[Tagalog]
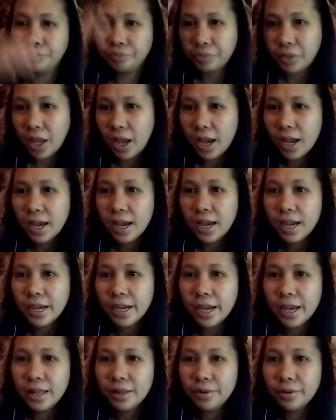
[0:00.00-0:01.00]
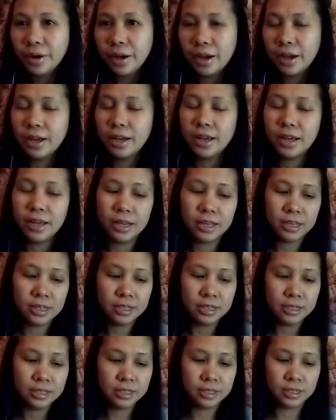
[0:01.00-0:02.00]
Hi, hello
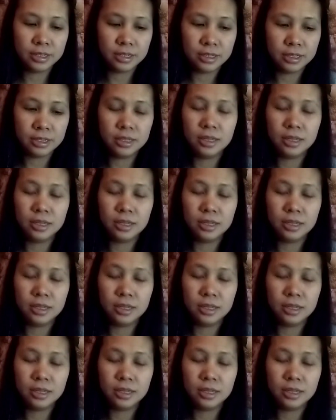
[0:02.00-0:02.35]
guys.